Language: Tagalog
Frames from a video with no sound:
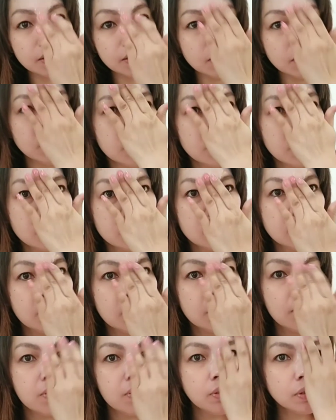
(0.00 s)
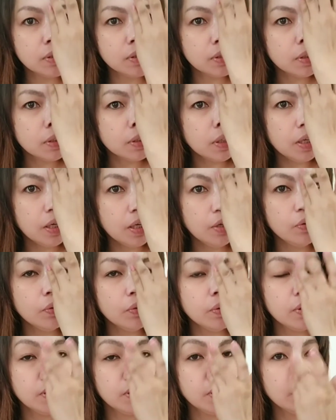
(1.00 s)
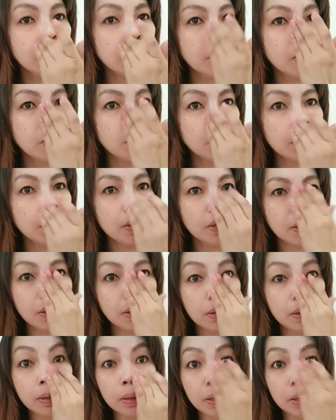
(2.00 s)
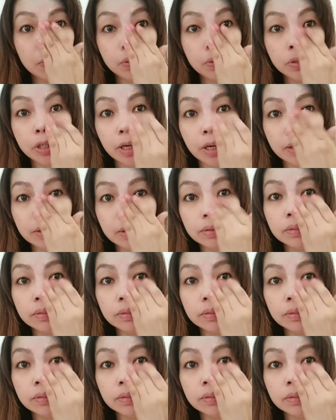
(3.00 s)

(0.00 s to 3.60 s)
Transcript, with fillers: Kung, anong, ano niya.